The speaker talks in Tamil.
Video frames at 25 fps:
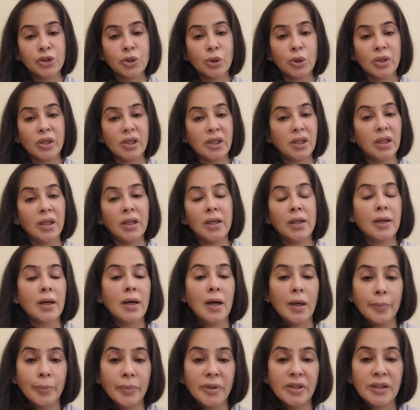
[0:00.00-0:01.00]
ஸோ இது எனக்கு
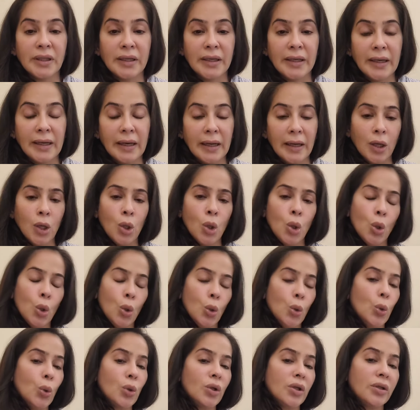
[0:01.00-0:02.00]
அப்போ தெரியல
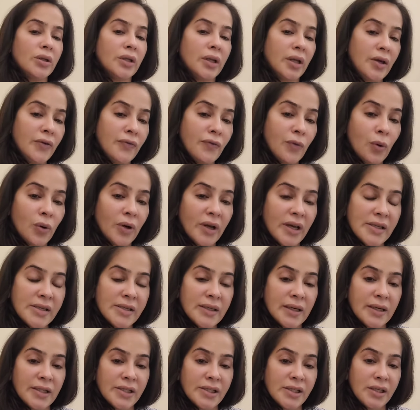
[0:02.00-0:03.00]
ஒரு த்ரீ ஃபோர்
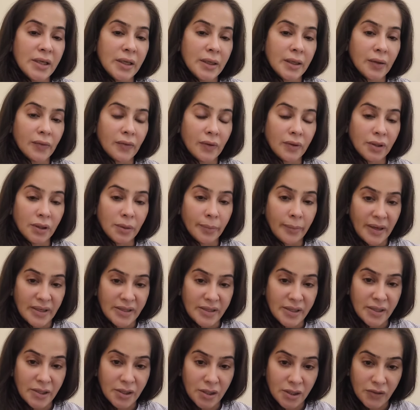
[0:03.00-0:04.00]
டேஸ் கழிச்சு எனக்கு வந்து
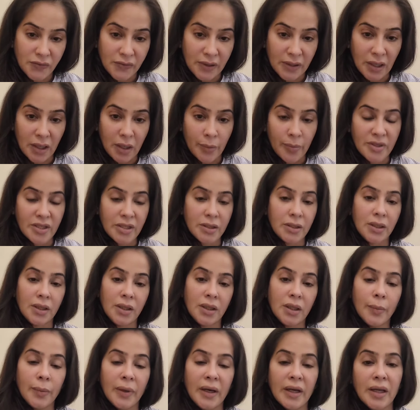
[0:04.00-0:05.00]
மெசேஜஸ் வர ஆரம்பிச்சது
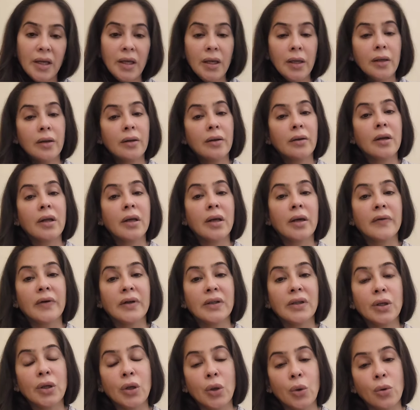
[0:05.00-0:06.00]
இந்த மாதிரி நீங்கள்
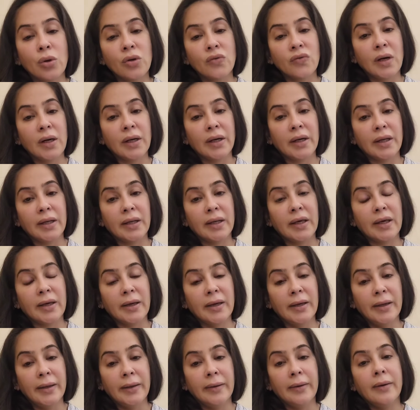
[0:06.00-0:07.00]
வந்து லோன்
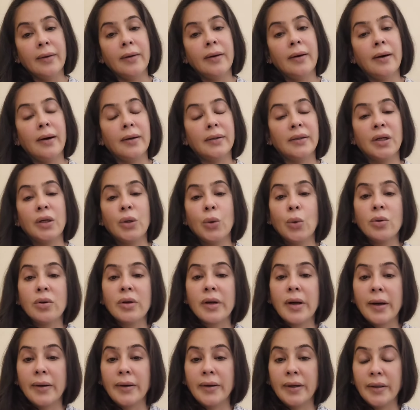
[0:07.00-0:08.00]
வாங்கியிருக்கீங்க அந்த லோன்
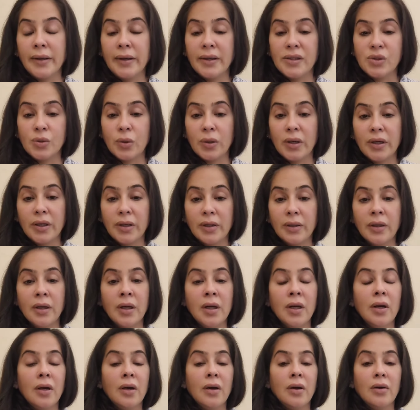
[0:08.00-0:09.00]
கட்டுங்க சொல்லிட்டு
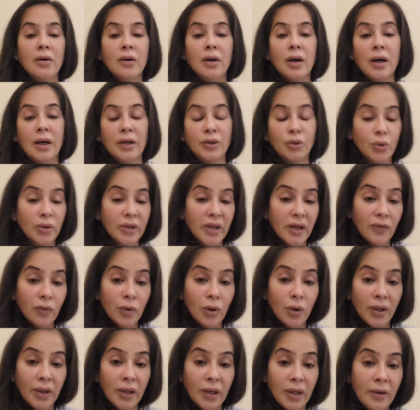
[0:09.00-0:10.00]
அதுவும்
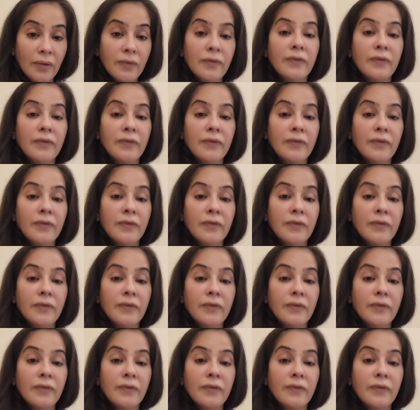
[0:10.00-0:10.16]
எவ்வளோக்கு